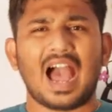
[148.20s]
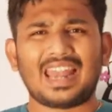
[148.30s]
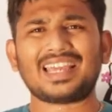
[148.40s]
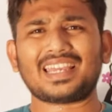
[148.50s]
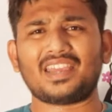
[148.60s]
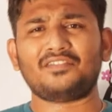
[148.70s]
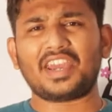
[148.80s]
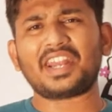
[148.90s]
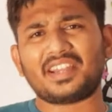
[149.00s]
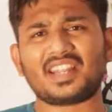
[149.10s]
అలాగే
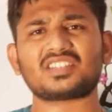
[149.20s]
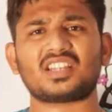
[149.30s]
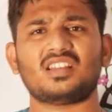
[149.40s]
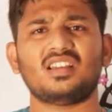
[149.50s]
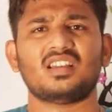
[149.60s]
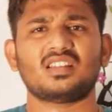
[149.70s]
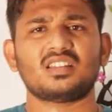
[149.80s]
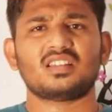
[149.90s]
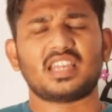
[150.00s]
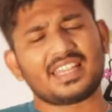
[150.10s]
వేరే ఇండస్ట్రీ
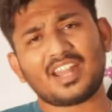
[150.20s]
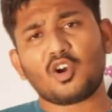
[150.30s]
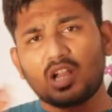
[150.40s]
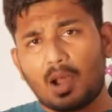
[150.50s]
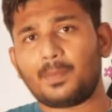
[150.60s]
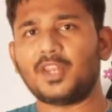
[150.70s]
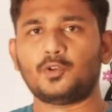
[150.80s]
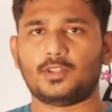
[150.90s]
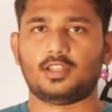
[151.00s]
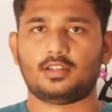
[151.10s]
ఏదైనా ఒక కంపెనీ
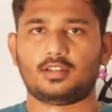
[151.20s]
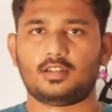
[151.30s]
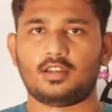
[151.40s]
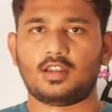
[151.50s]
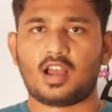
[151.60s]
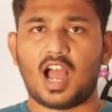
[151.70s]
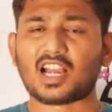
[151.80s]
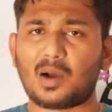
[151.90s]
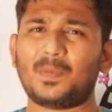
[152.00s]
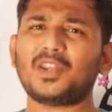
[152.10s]
ఉంది ఆ
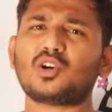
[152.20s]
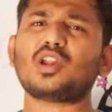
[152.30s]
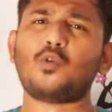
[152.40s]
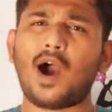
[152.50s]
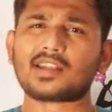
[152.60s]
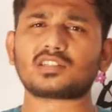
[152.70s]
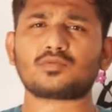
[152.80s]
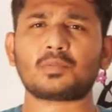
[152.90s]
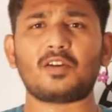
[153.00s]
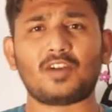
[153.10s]
కంపెనీ కూడా
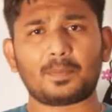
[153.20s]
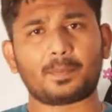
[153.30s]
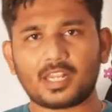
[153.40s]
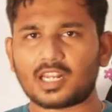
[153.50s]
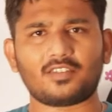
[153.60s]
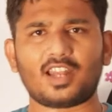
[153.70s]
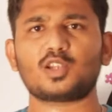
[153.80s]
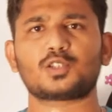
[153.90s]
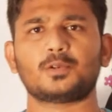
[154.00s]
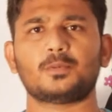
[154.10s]
వారసత్వంగా వాళ్ళ పిల్లలకి
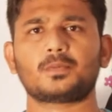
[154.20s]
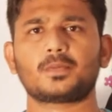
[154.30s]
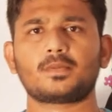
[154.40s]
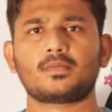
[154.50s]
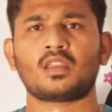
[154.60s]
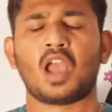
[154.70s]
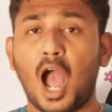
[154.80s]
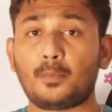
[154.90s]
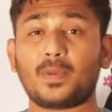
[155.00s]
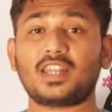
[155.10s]
వెళ్ళొచ్చు
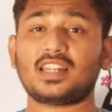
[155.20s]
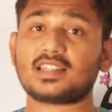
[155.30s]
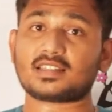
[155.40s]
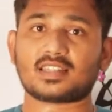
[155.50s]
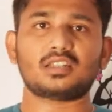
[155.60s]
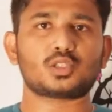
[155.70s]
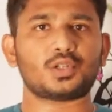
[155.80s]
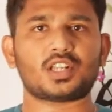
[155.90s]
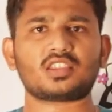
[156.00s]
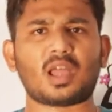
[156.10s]
ఆ పిల్లలకి స్కిల్స్
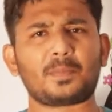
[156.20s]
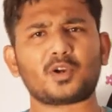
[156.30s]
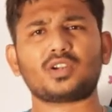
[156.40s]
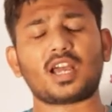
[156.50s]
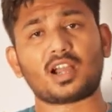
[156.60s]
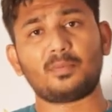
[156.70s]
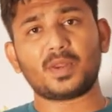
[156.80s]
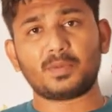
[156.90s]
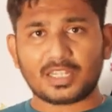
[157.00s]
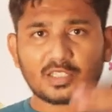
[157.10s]
ఉంటే తప్పకుండా ఆ
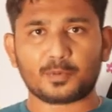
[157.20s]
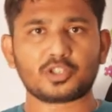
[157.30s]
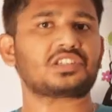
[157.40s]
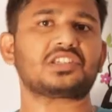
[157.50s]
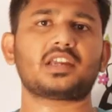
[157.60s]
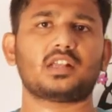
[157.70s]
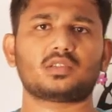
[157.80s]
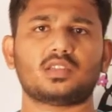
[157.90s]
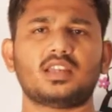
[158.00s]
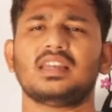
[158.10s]
కంపెనీ మంచి పొజిషన్కి
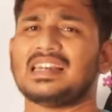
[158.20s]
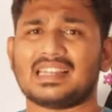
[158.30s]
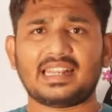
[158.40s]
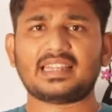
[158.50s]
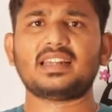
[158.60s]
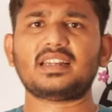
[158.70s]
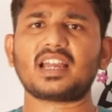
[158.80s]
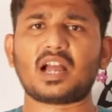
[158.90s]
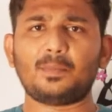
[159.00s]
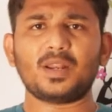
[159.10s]
వెళ్తుంది లేదంటే
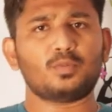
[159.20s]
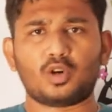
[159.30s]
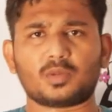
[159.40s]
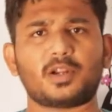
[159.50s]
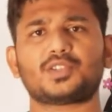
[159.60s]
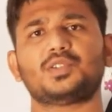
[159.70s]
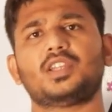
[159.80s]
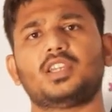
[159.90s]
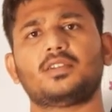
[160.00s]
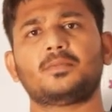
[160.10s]
ఆ కంపెనీ మూతపడుతుంది